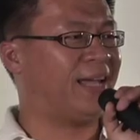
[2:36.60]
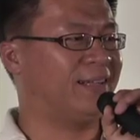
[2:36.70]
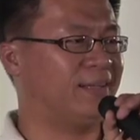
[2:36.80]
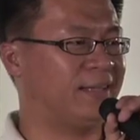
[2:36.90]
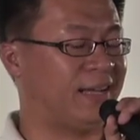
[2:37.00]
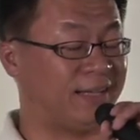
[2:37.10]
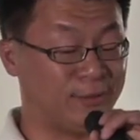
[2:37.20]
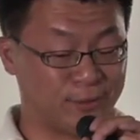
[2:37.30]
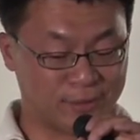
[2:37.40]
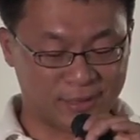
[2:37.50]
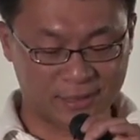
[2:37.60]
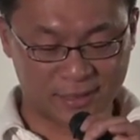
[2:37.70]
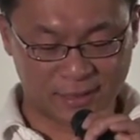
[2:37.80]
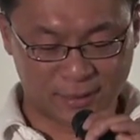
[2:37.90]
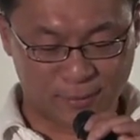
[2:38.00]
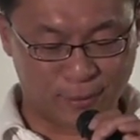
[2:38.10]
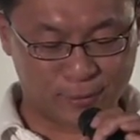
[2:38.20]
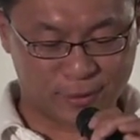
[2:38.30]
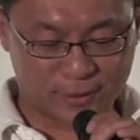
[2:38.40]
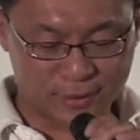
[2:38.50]
人啊，那我就是完
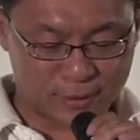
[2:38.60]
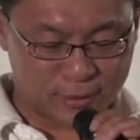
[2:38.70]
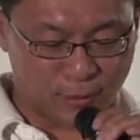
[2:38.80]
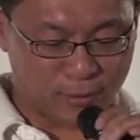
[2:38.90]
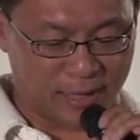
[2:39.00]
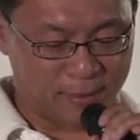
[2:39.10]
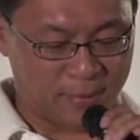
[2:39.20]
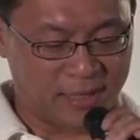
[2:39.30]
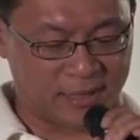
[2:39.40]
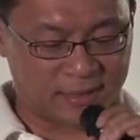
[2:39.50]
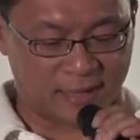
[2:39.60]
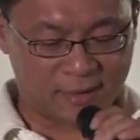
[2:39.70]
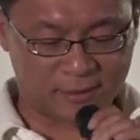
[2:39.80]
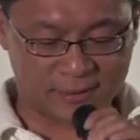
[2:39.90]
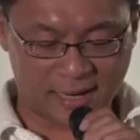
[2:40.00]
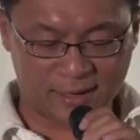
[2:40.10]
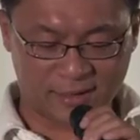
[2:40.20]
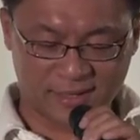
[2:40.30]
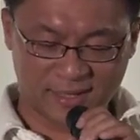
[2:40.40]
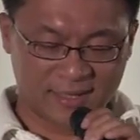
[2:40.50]
全是送给别人，然后在
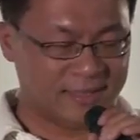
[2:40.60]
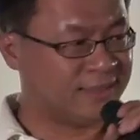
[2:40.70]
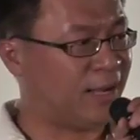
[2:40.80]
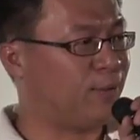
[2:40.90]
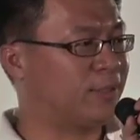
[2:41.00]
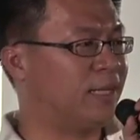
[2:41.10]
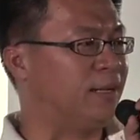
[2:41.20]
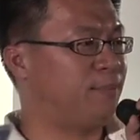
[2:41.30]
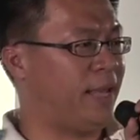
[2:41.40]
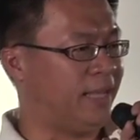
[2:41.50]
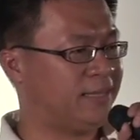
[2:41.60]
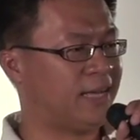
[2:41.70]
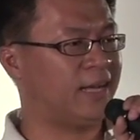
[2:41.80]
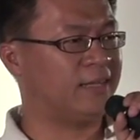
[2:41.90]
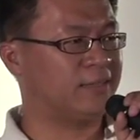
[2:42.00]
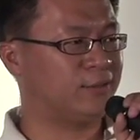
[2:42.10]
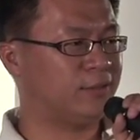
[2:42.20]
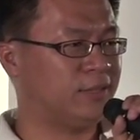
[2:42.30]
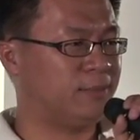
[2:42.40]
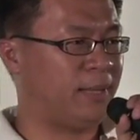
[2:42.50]
在我的每一场就
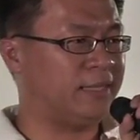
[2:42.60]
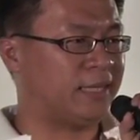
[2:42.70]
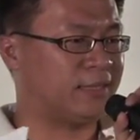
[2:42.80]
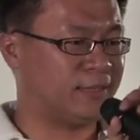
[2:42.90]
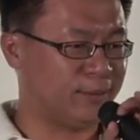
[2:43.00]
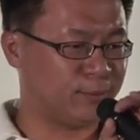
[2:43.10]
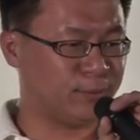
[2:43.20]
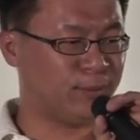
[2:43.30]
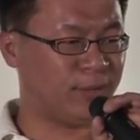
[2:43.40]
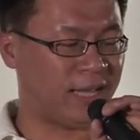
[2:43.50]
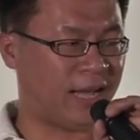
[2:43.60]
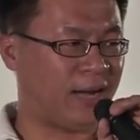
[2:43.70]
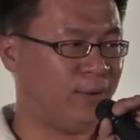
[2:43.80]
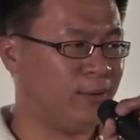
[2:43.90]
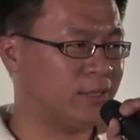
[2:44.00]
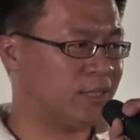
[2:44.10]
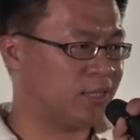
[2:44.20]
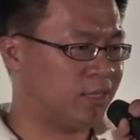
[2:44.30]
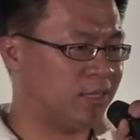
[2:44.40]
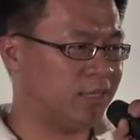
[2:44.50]
是每一场签书会啊，或者
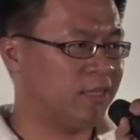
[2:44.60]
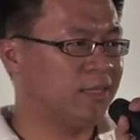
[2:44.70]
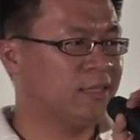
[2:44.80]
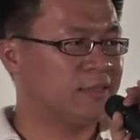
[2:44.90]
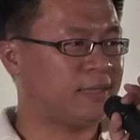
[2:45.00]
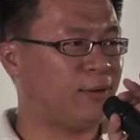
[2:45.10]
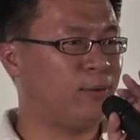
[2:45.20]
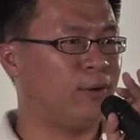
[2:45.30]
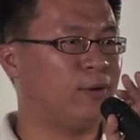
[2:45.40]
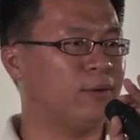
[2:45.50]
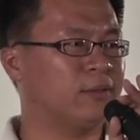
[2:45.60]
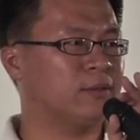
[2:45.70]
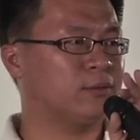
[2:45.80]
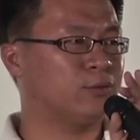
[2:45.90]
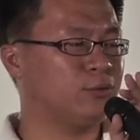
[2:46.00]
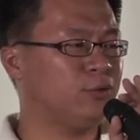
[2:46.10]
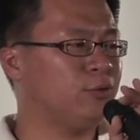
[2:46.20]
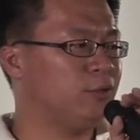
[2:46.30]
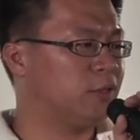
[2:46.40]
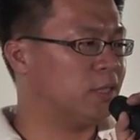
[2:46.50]
是。在我出去
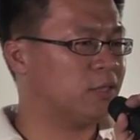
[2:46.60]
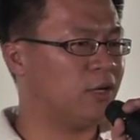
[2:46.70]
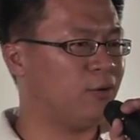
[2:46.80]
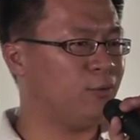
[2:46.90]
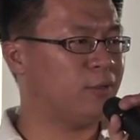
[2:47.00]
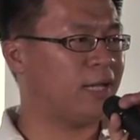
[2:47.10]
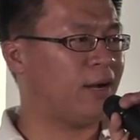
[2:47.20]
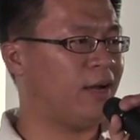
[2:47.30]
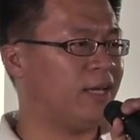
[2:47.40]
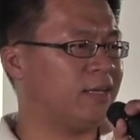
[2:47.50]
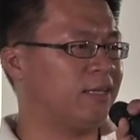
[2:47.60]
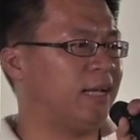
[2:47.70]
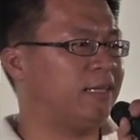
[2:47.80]
旅行的时候，遇到哎跟他